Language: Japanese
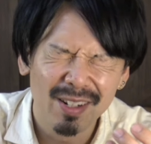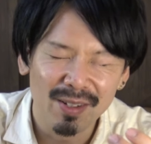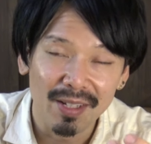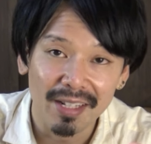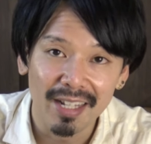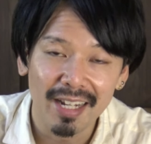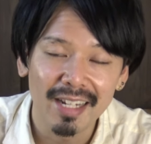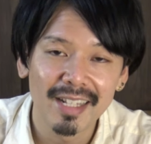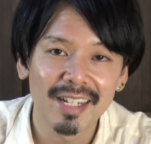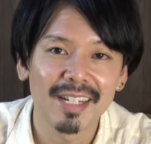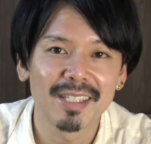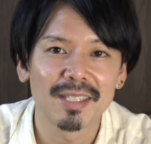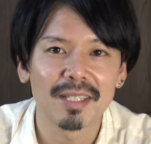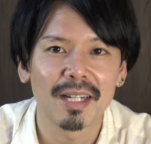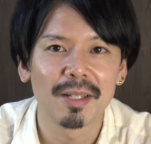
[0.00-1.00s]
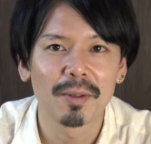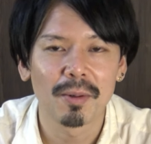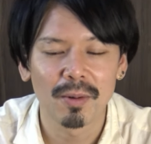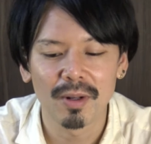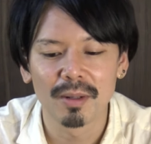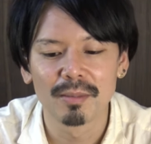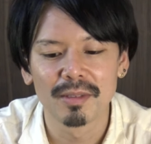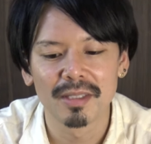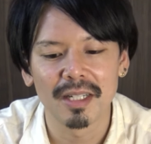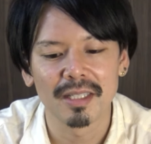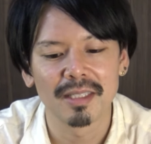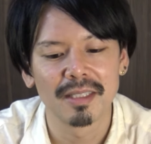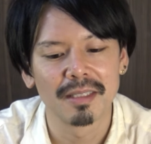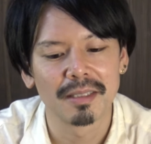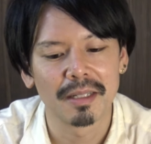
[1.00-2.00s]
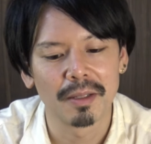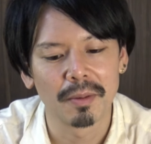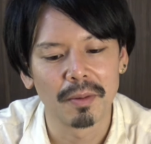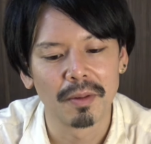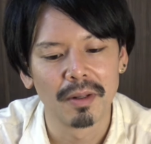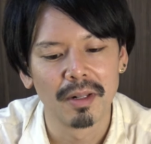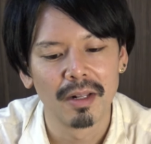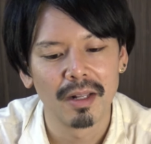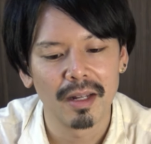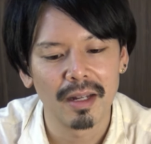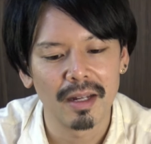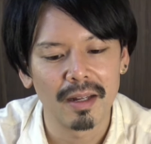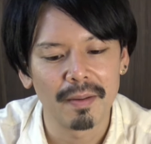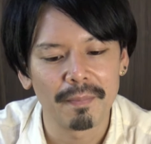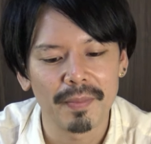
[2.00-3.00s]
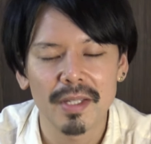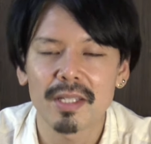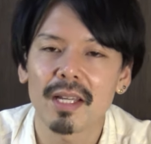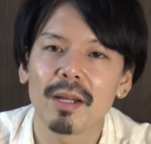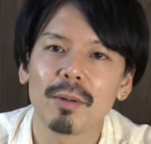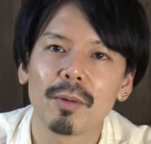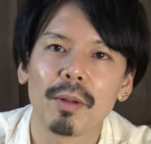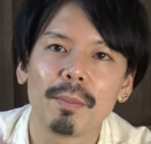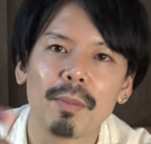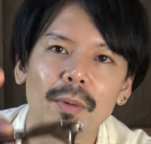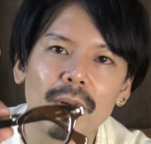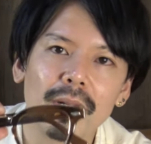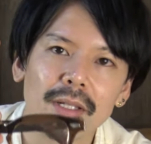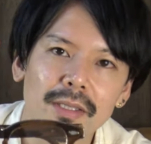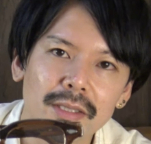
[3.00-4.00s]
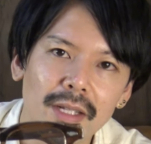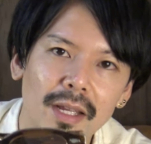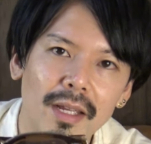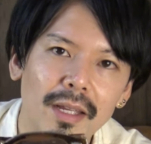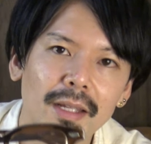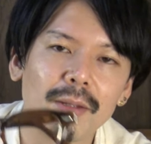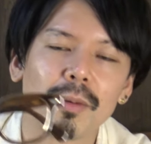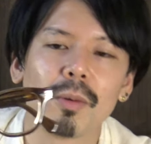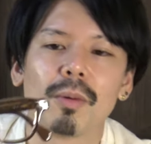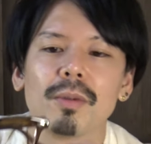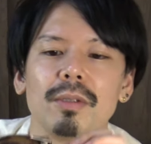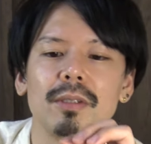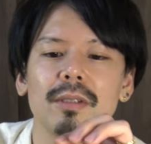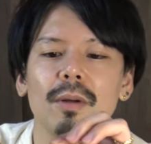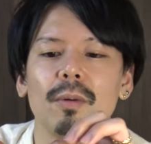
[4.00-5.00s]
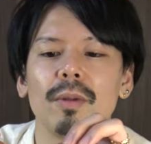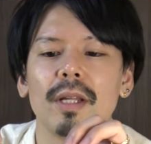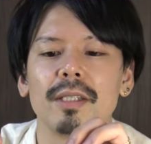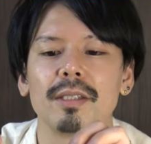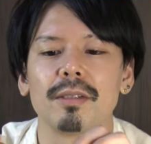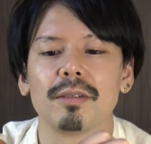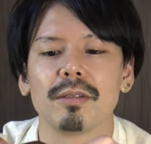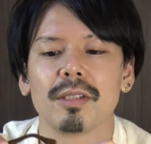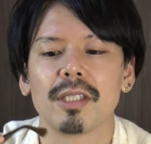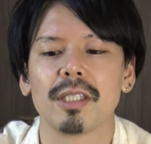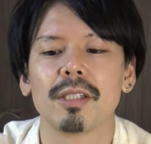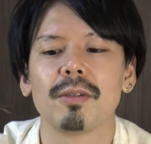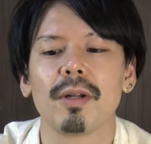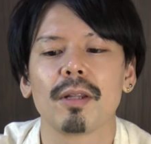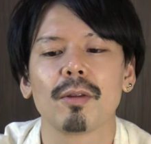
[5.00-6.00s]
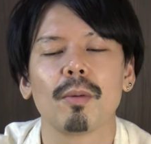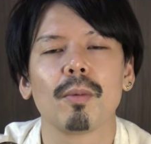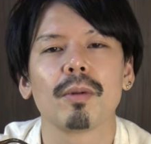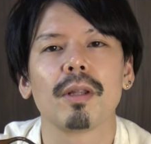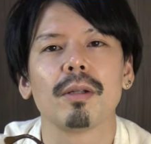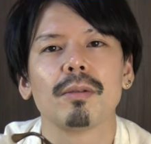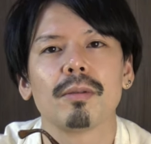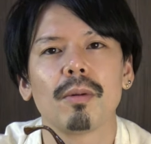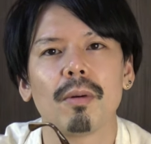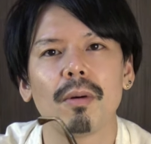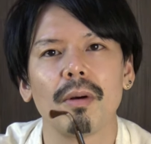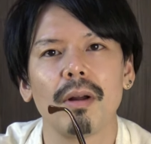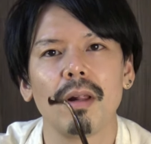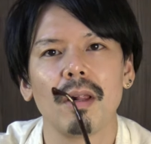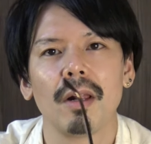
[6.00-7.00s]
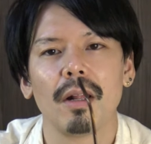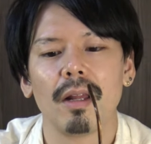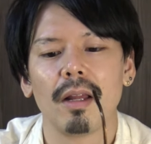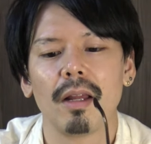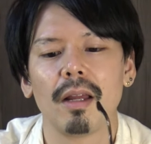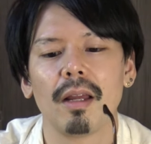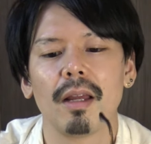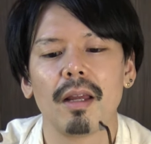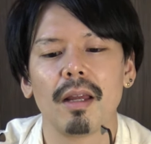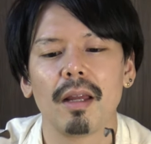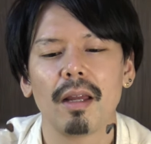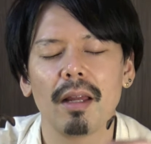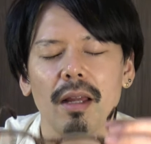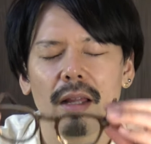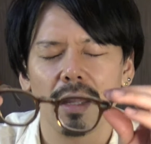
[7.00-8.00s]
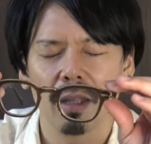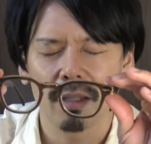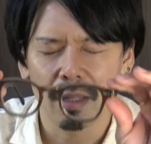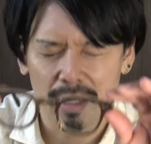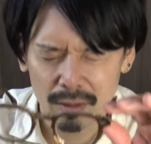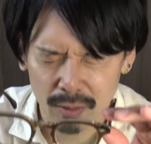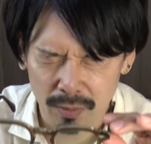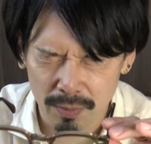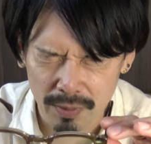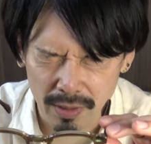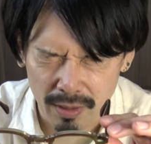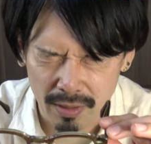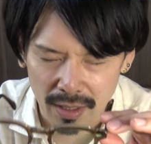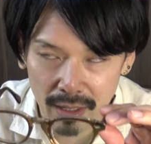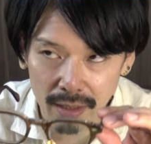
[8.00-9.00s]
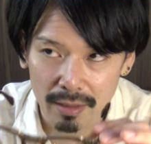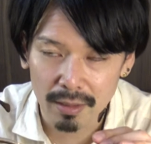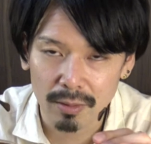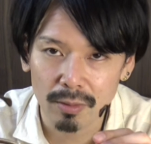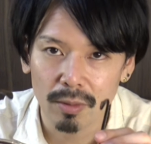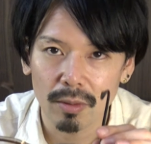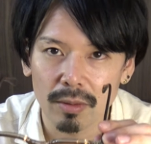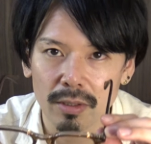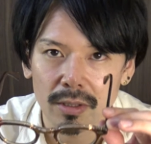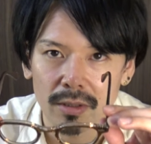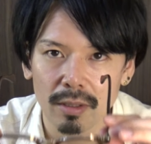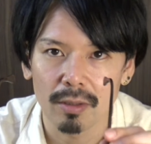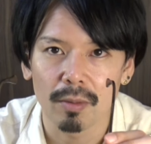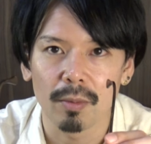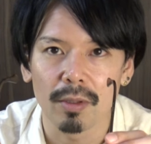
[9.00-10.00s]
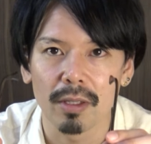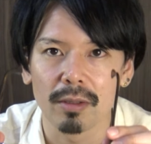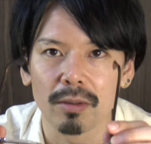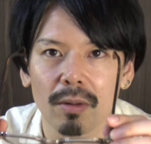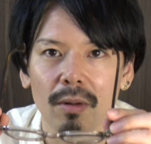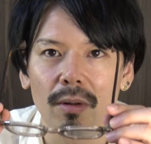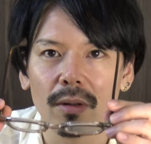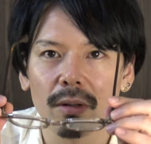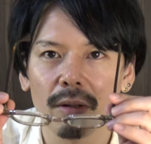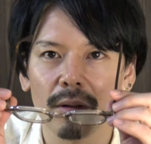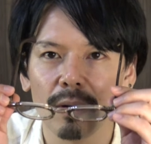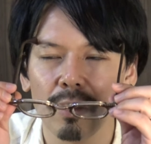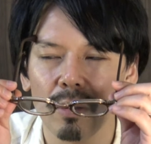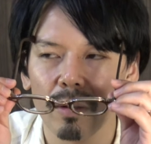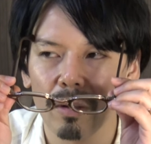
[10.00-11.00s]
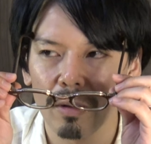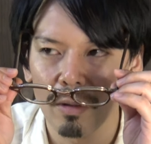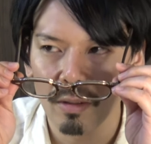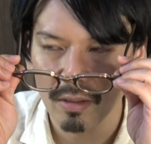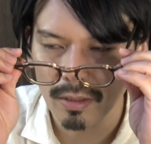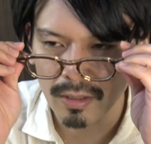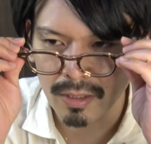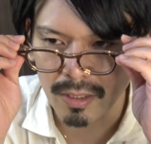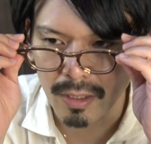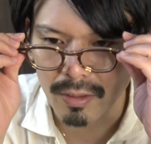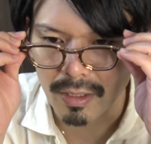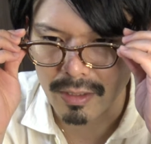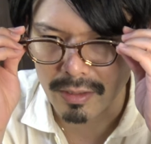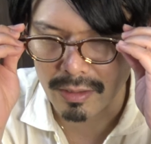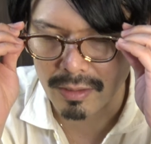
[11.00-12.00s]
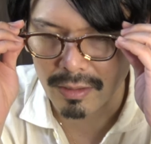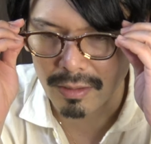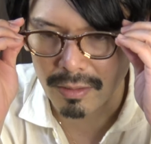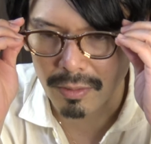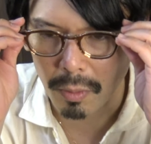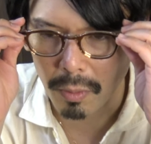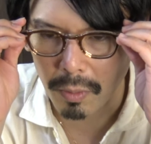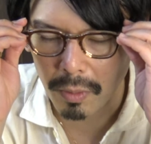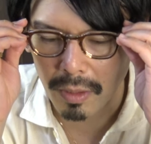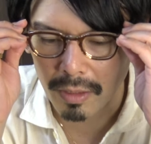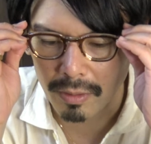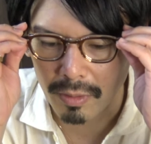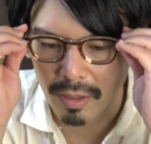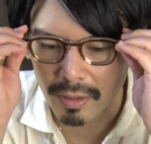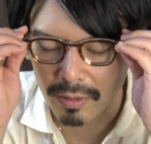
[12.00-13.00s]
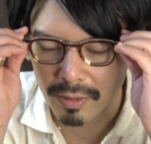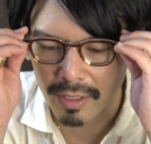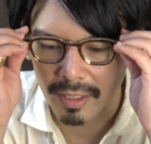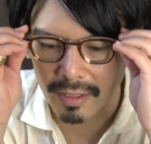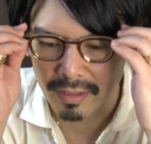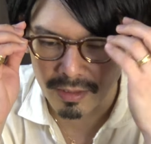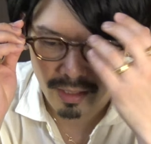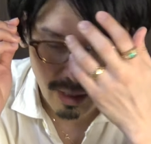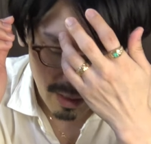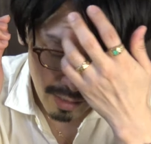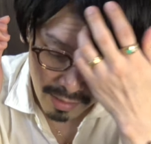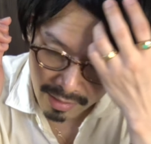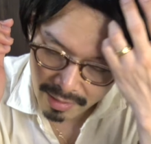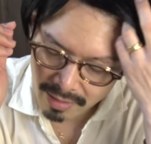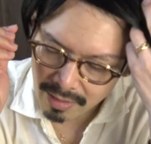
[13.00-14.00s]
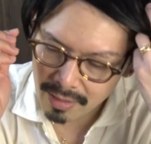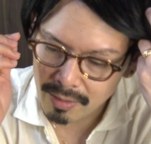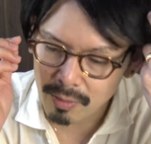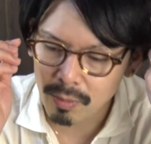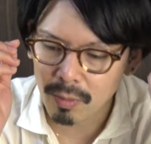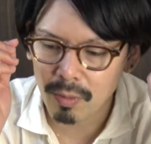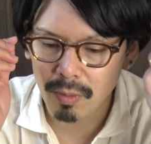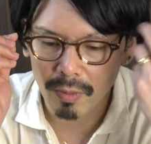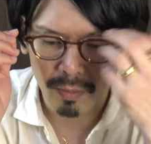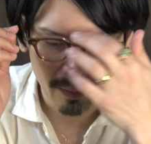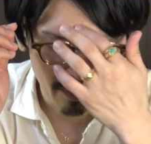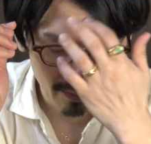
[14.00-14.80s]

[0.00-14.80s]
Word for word: なのでなかなか使いどころが難しいんですけど、はい、で最後の1本がですねえっ、ー、と実は同じくシークレットモデルのえー、タートオプティカルアーネルのシークレットモデルの、えー、サングラスの、あ、というかクリアですね。えっ、ー、と、